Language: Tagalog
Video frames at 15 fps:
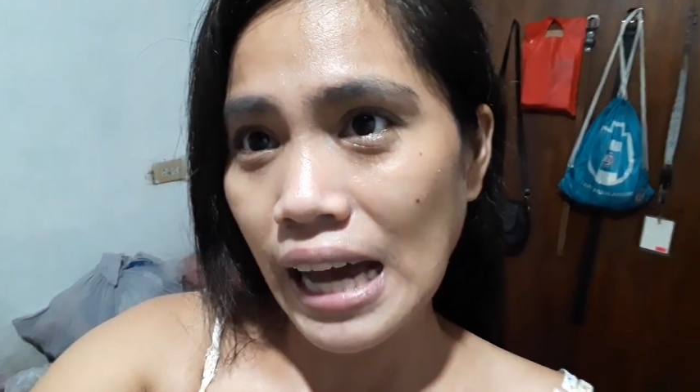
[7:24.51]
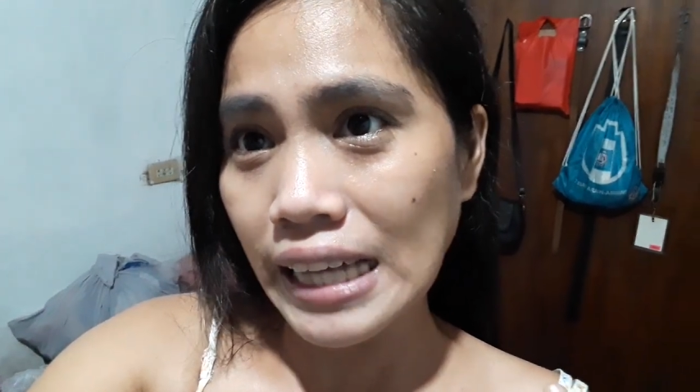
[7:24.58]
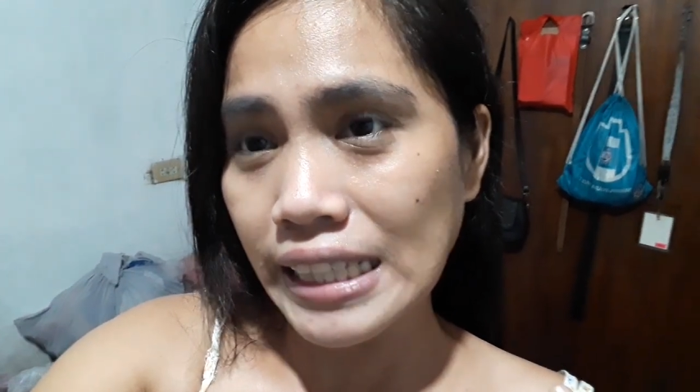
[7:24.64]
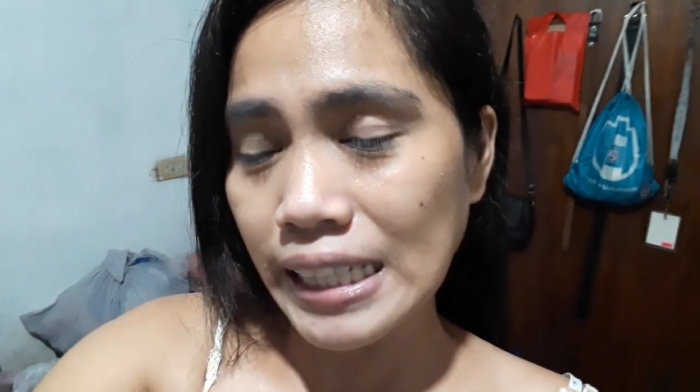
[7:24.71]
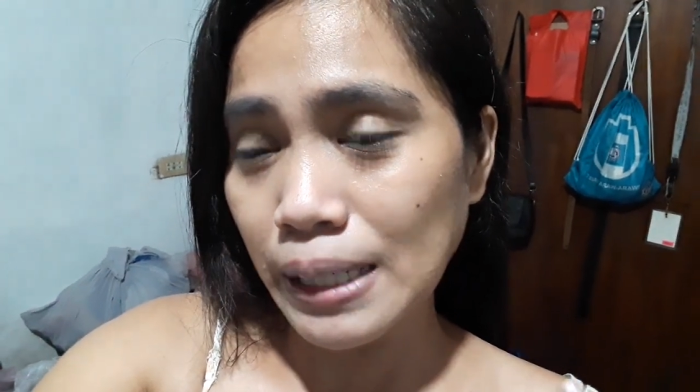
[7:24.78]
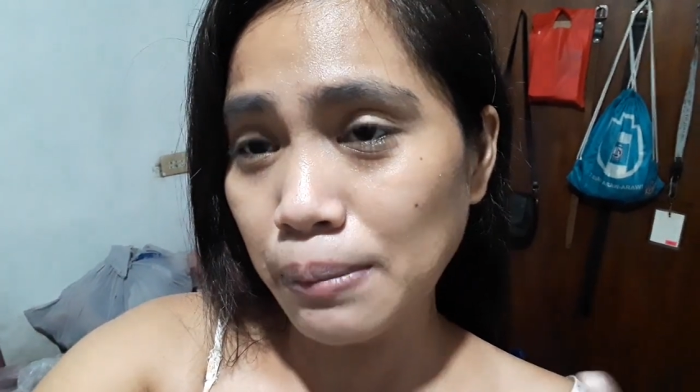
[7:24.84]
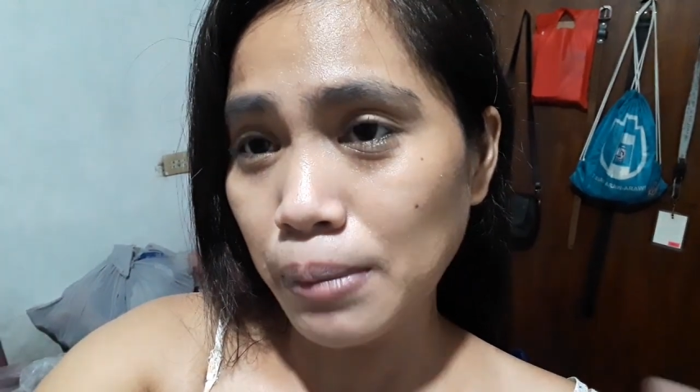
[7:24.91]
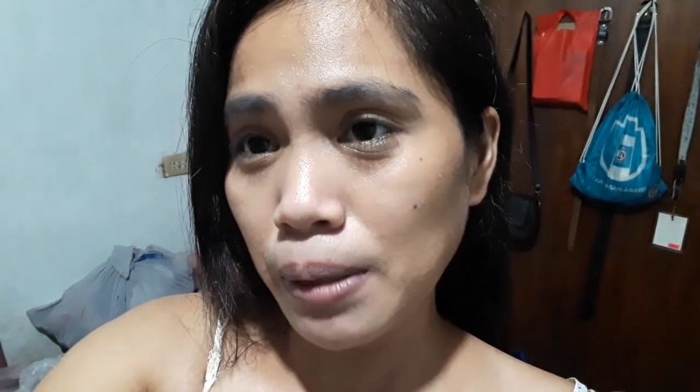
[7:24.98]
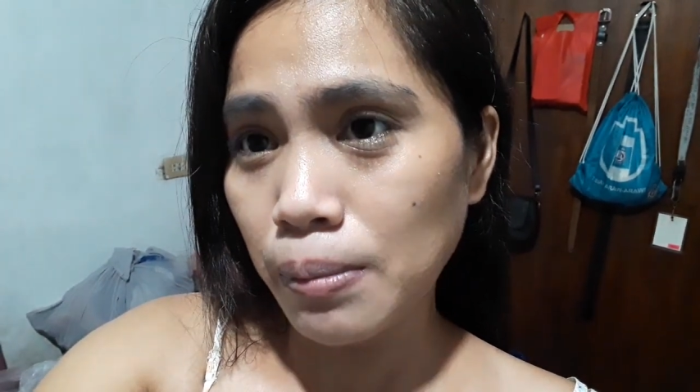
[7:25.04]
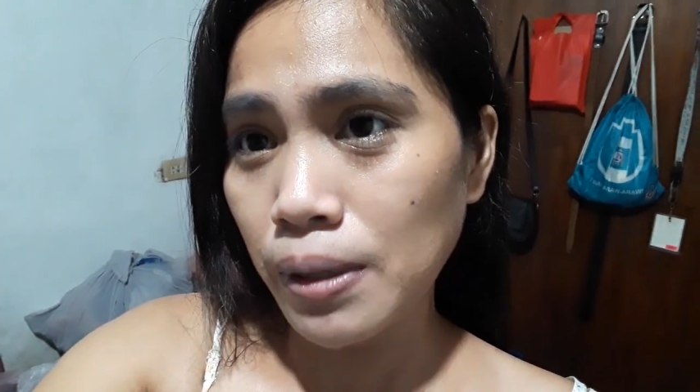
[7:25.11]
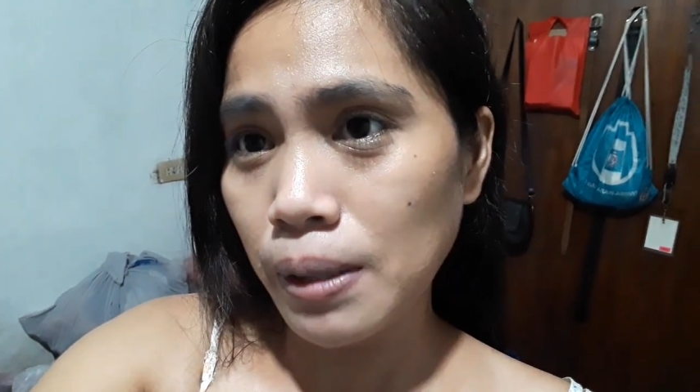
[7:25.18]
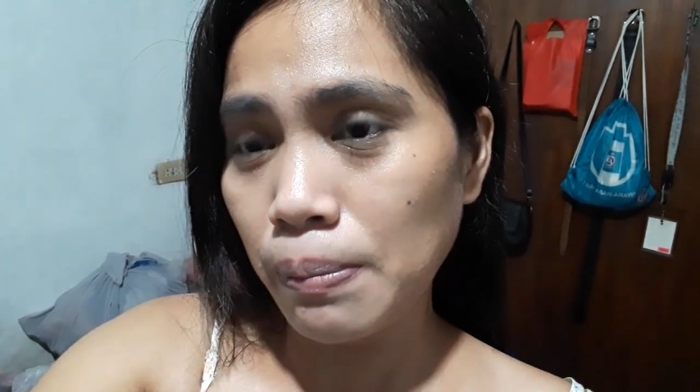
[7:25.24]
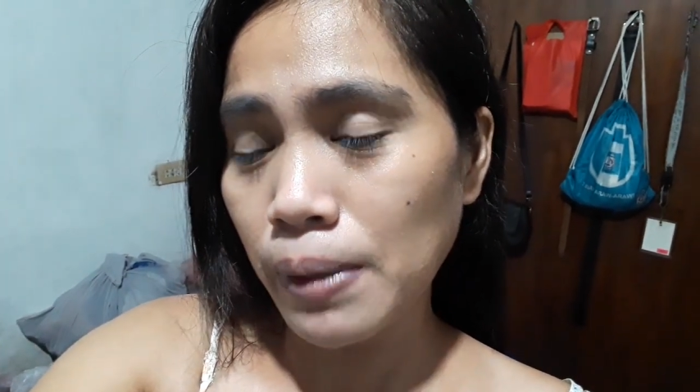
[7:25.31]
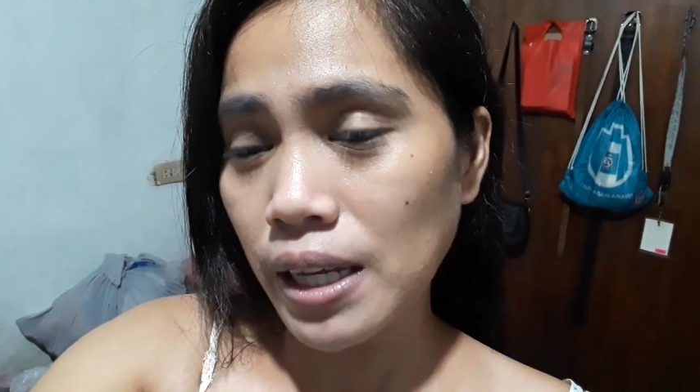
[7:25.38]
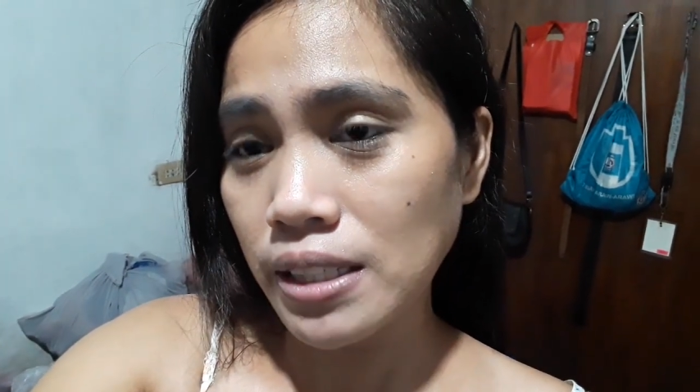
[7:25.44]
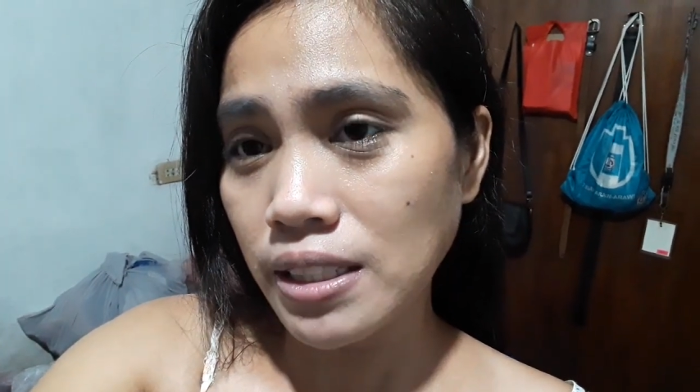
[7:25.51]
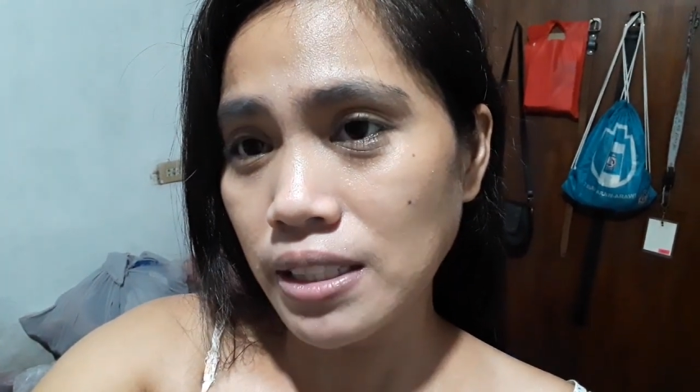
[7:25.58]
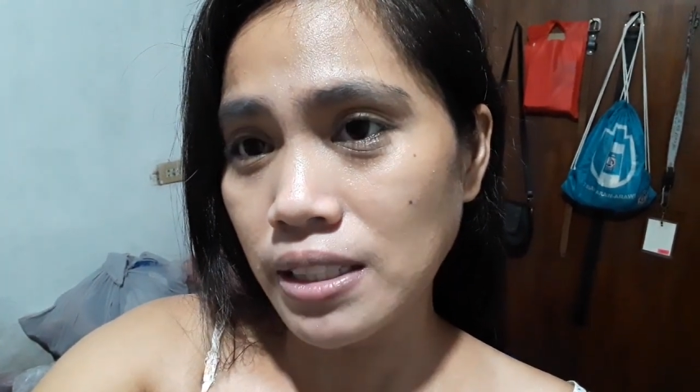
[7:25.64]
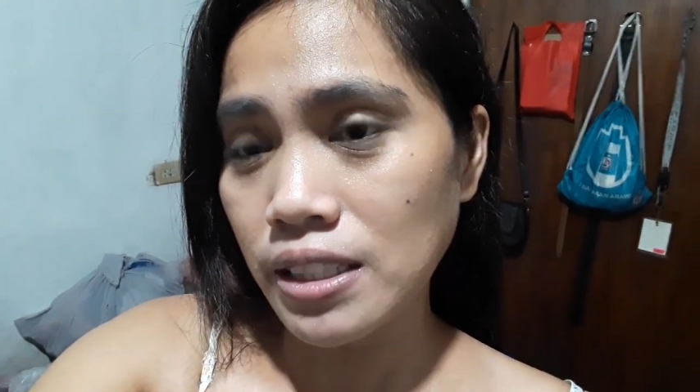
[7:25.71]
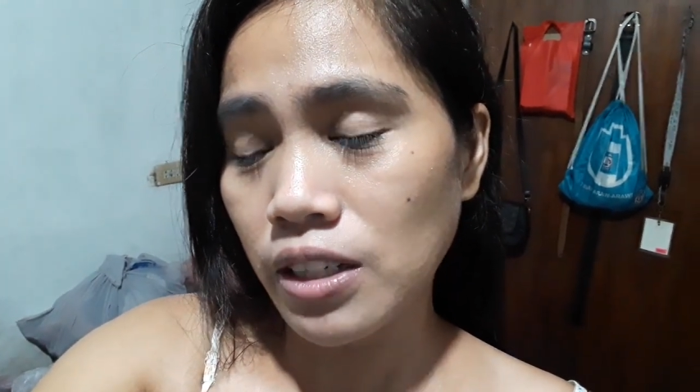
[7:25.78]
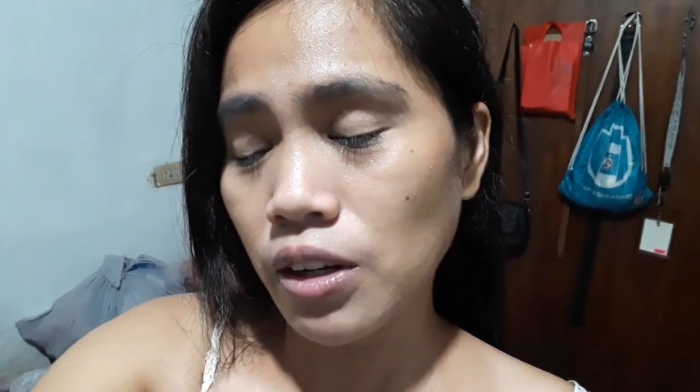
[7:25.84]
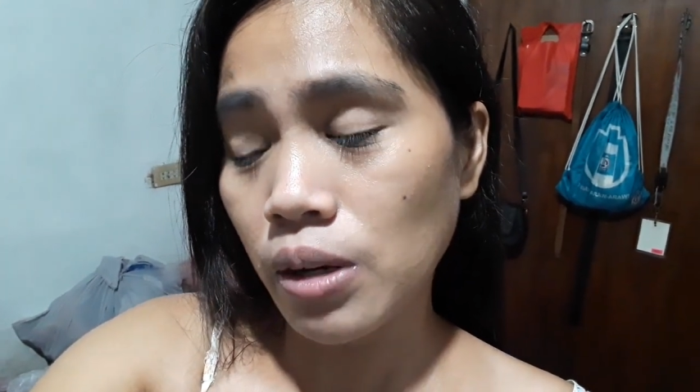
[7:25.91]
ating BB Plus
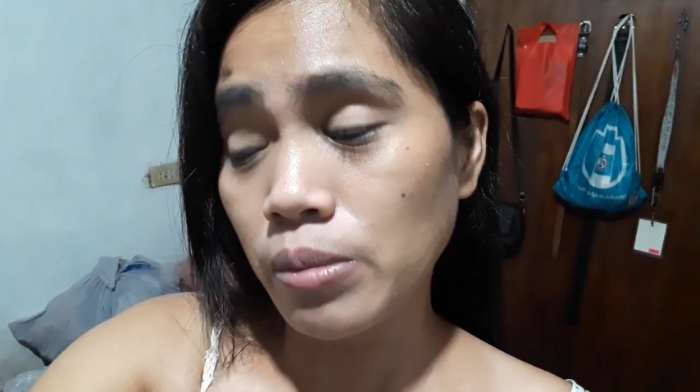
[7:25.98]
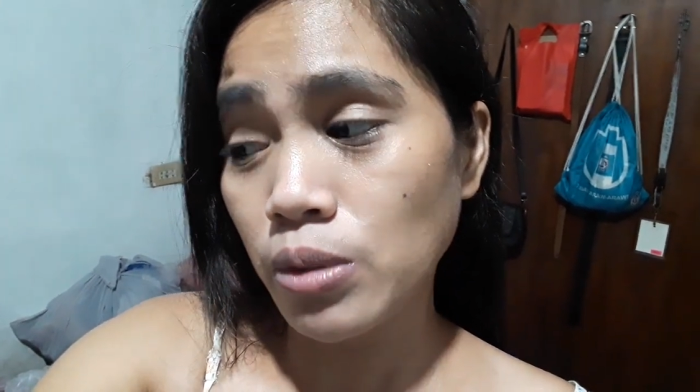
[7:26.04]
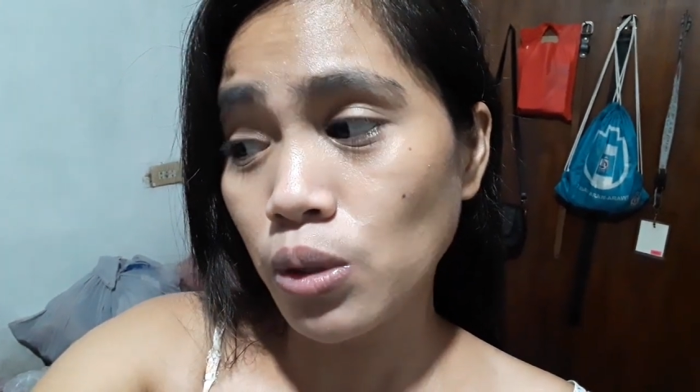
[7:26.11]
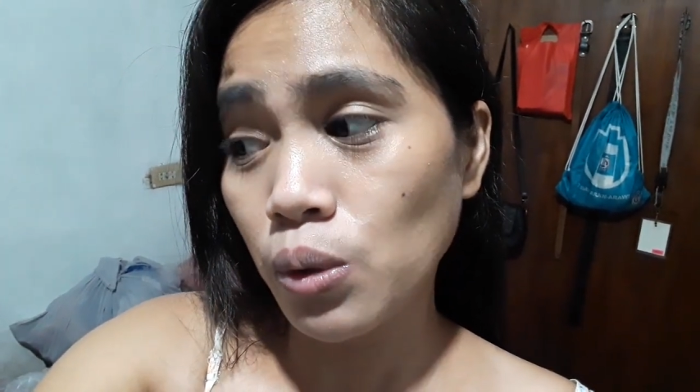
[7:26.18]
CC Cream.